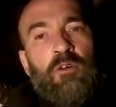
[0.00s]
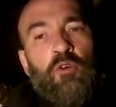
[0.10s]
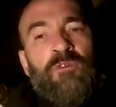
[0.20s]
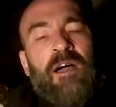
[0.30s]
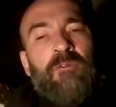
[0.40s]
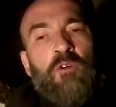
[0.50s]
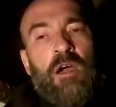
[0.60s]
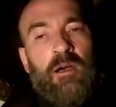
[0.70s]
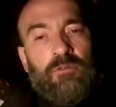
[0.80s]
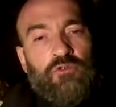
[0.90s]
on va
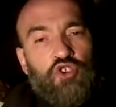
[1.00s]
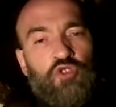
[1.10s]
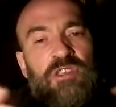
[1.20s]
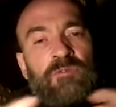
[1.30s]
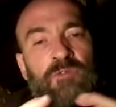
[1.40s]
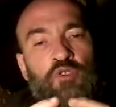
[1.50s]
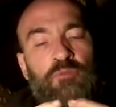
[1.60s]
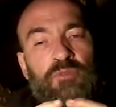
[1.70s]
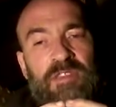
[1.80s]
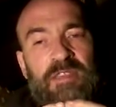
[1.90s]
avoir deux choses qui vont
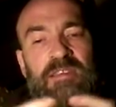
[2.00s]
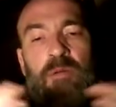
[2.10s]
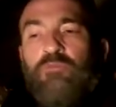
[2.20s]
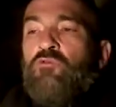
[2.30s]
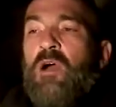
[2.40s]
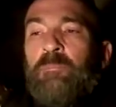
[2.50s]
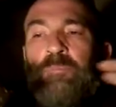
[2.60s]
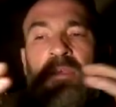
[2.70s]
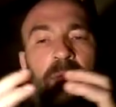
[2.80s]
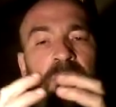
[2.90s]
s'opposer, c'est un pouvoir
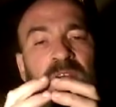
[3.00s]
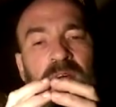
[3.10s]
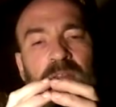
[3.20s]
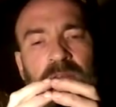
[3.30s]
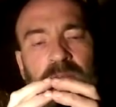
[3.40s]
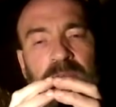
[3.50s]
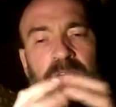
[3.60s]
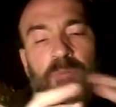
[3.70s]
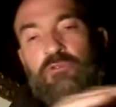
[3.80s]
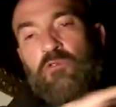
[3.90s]
pyramidal et
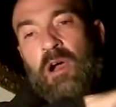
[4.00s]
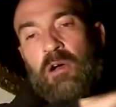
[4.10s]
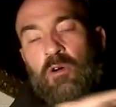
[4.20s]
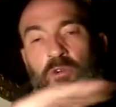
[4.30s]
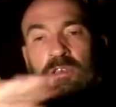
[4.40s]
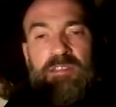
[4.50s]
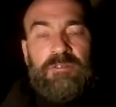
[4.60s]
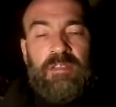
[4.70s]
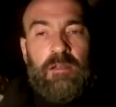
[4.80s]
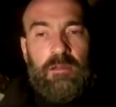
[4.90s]
un pouvoir
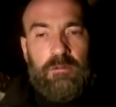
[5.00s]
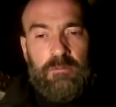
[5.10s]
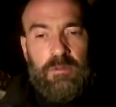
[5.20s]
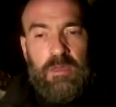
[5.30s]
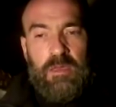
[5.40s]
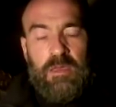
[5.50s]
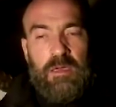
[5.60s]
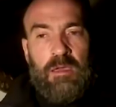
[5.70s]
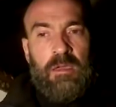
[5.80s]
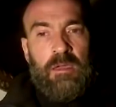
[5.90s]
horizontal.
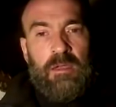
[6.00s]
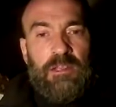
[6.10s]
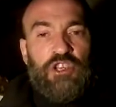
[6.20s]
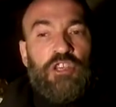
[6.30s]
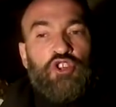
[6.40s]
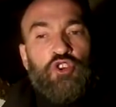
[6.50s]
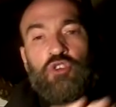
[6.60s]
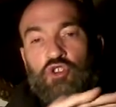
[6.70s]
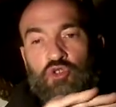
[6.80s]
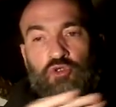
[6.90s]
Les gilets
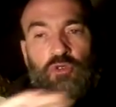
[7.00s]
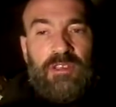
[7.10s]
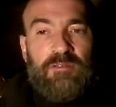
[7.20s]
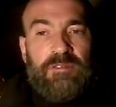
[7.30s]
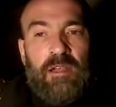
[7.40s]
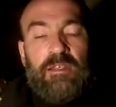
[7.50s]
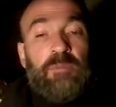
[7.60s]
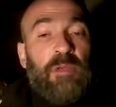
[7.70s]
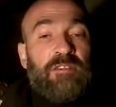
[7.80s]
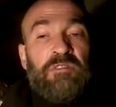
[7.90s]
jaunes sont horizontaux. Il y a
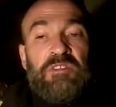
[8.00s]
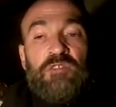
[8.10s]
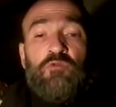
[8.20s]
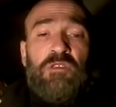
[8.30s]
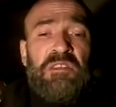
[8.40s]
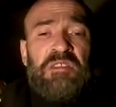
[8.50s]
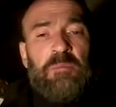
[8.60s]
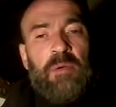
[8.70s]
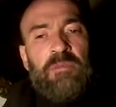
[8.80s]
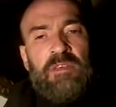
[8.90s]
des personnes qui disent oui, c'est
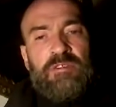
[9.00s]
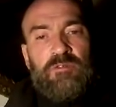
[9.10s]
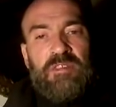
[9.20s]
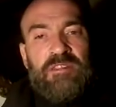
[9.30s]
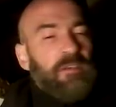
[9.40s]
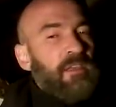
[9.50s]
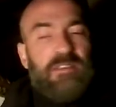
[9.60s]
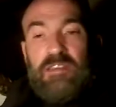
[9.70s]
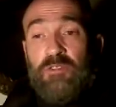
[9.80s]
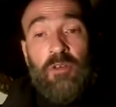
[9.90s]
pas bien, ils sont
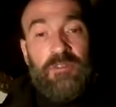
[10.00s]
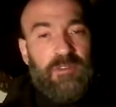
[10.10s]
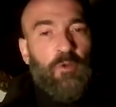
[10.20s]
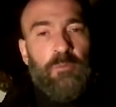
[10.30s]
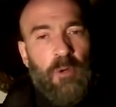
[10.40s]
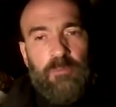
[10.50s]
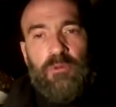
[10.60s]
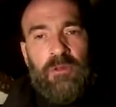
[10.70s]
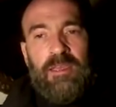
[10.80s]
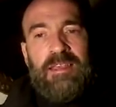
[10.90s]
désorganisés. Non, c'est le
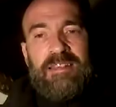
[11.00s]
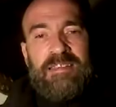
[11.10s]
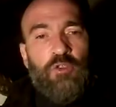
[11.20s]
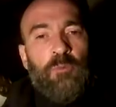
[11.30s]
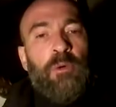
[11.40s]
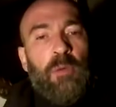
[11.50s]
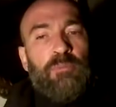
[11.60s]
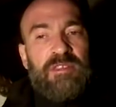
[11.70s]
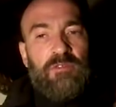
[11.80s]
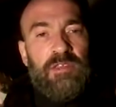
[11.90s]
peuple. C'est le peuple
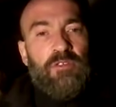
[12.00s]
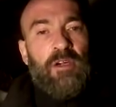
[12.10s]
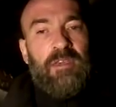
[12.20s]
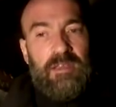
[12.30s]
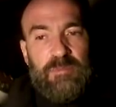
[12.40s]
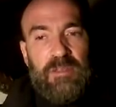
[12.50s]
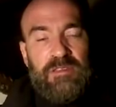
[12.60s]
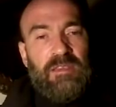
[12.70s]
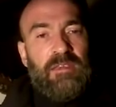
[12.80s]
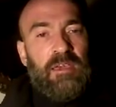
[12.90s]
sans leader
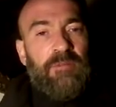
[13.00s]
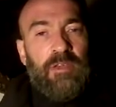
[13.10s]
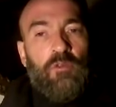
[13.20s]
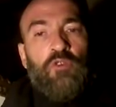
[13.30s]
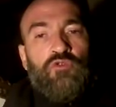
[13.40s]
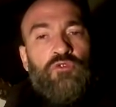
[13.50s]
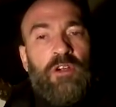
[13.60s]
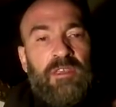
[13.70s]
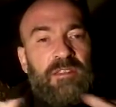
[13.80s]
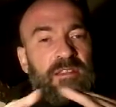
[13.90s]
charismatique et avec aucune
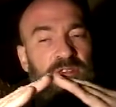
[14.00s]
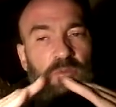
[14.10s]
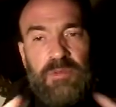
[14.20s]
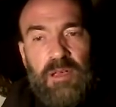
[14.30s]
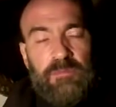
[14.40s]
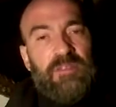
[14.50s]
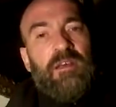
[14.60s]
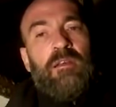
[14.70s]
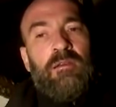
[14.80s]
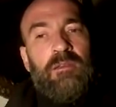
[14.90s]
organisation
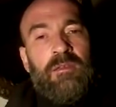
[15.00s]
pyramidale.